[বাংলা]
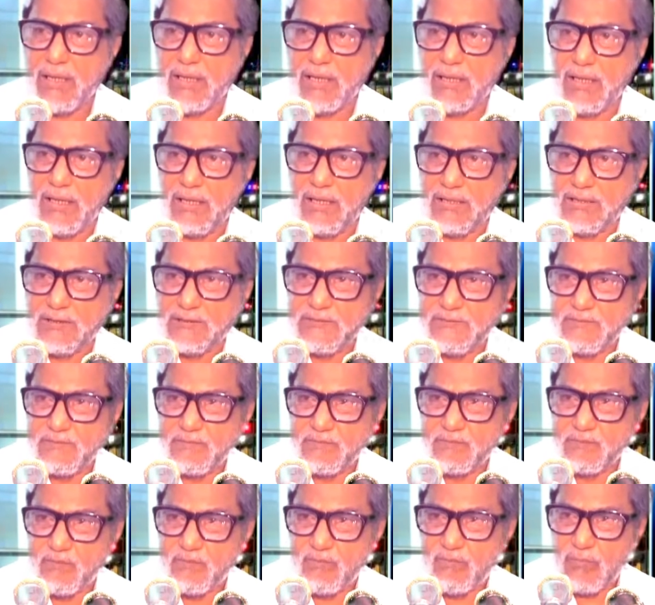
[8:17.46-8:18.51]
মারা
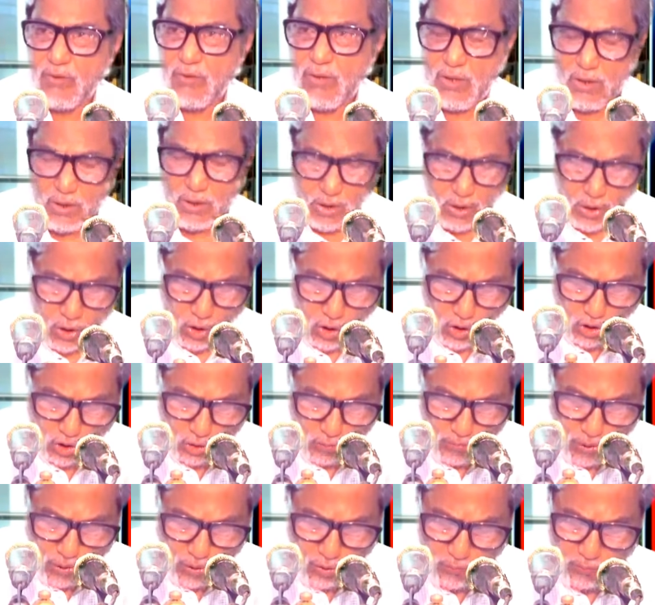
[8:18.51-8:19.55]

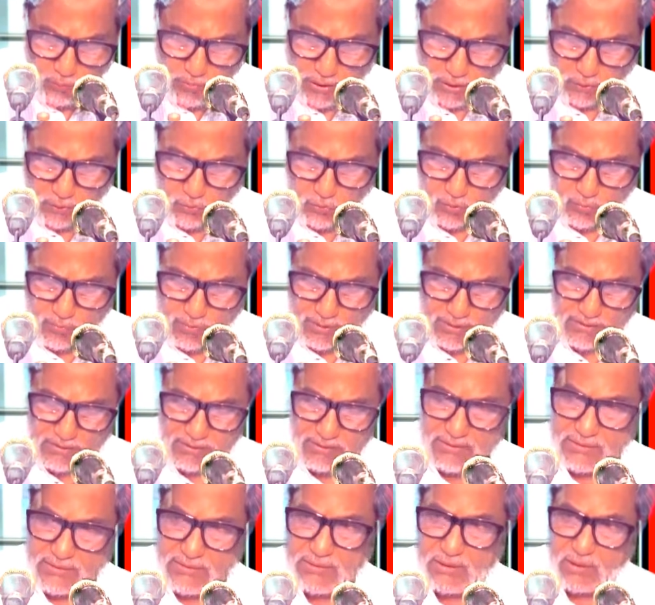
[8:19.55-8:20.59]
অথবা অমরা করবে
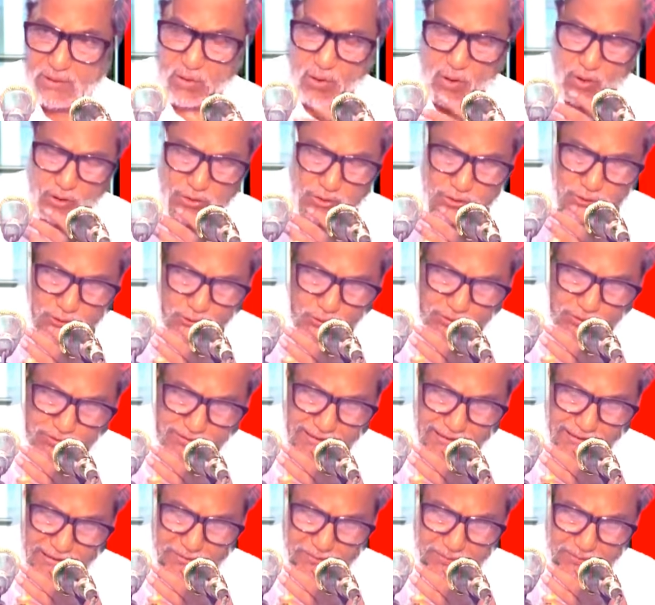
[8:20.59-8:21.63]
তো হজ
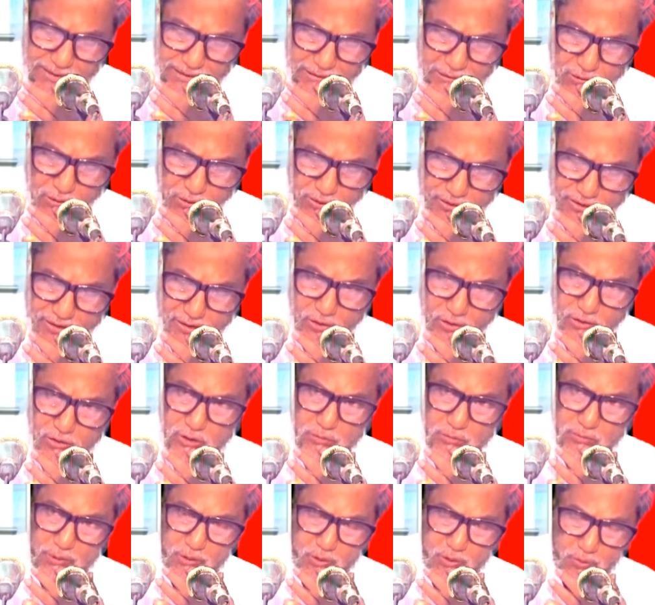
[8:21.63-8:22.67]
করতে আসবে এই ঘরের অথবা